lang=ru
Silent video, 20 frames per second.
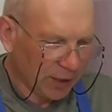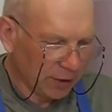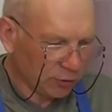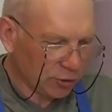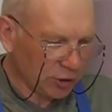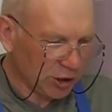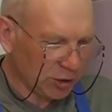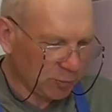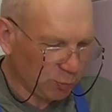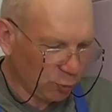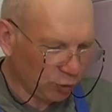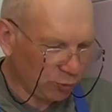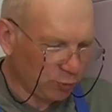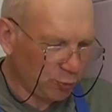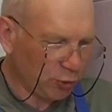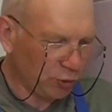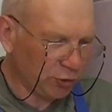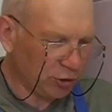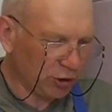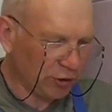Но здесь пункт,
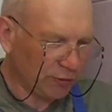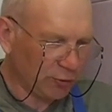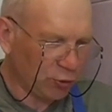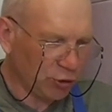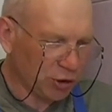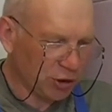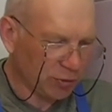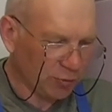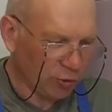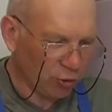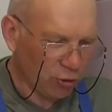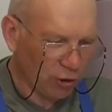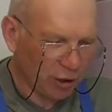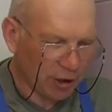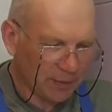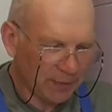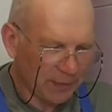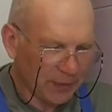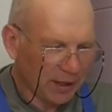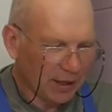пунктов очень
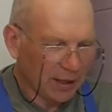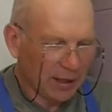много.